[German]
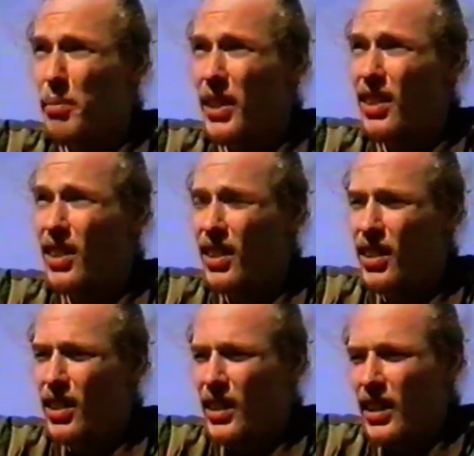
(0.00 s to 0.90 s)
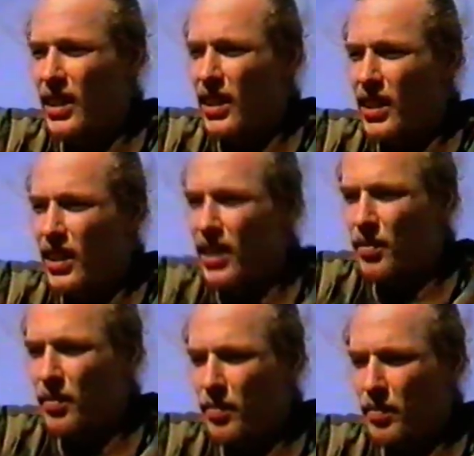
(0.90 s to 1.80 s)
Unmilitärische auch
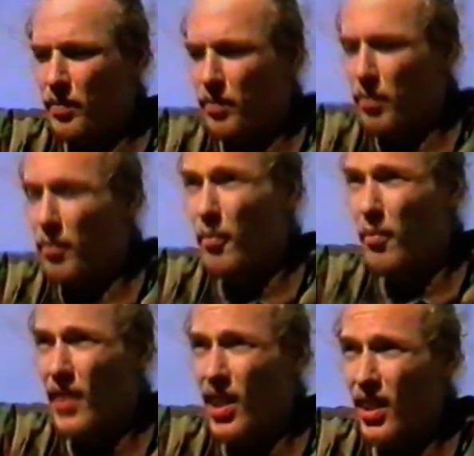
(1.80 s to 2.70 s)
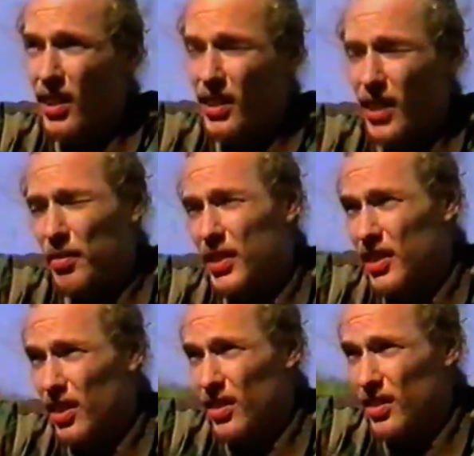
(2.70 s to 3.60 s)
äußerlich eher rüberzubringen. also
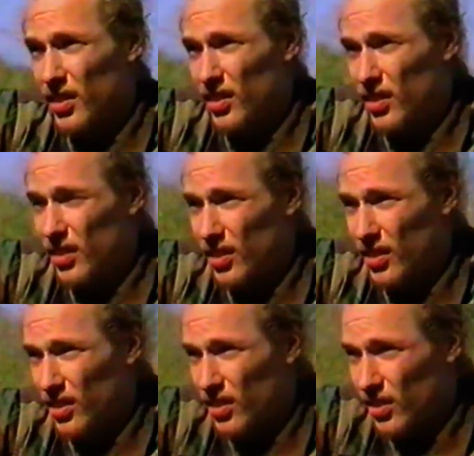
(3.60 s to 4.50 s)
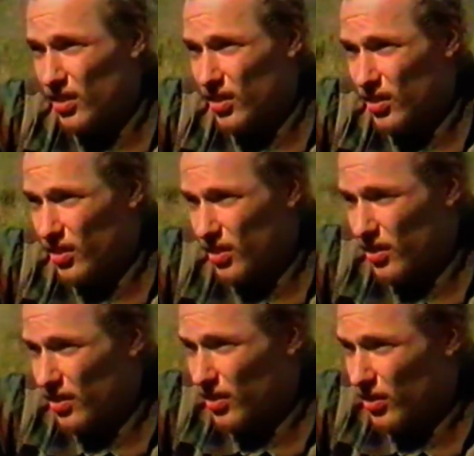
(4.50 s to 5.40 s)
müsste man sich nicht irgendwie vielleicht auch anders
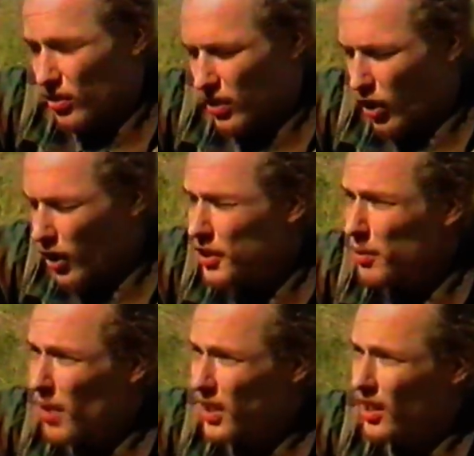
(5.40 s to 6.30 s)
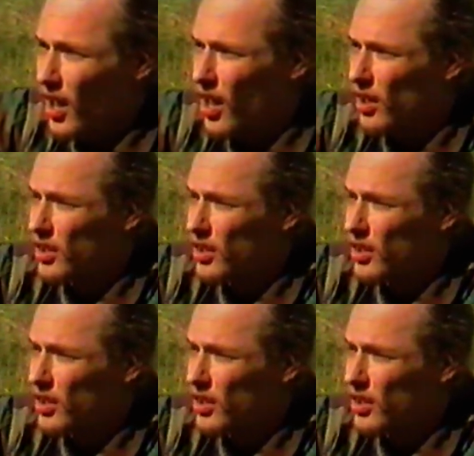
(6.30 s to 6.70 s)
ansehen, ich weiß nicht Könnte wie, man ja,